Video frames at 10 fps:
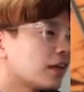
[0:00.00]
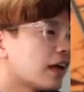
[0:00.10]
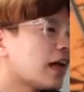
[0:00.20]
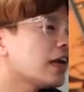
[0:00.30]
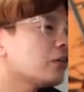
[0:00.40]

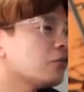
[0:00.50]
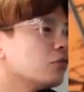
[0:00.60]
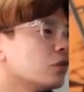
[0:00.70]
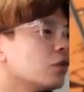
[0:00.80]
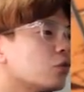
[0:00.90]

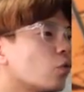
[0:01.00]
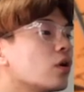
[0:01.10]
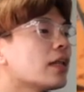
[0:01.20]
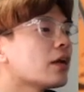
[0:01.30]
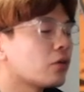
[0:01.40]
하이도어는
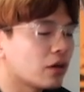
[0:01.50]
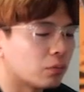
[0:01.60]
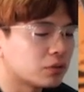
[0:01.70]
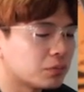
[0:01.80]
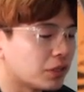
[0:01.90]
논란의 거리가
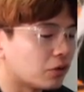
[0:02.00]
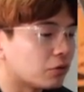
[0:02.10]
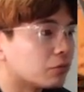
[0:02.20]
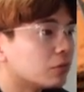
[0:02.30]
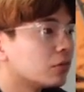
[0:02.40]
없습니다
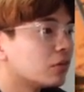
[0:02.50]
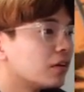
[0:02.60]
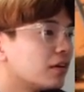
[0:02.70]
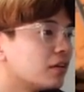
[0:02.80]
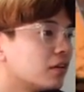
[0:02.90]
여러분
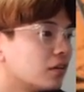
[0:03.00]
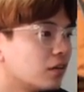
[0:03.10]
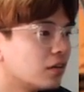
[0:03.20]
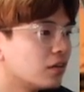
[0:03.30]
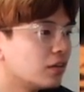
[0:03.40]

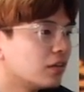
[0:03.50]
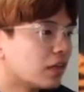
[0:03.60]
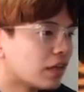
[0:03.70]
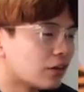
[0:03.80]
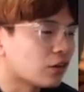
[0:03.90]

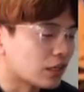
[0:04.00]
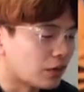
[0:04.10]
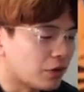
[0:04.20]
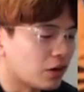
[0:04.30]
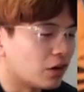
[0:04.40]

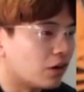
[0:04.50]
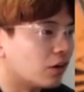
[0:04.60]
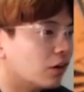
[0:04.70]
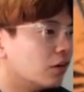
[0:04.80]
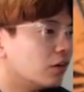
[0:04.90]

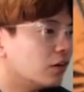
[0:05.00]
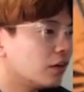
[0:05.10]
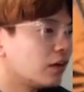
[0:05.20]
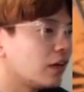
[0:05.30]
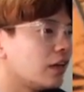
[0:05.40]
그렇다면
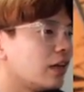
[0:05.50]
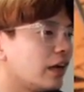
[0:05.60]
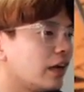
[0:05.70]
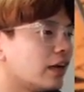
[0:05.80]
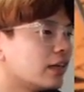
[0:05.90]
1, 2,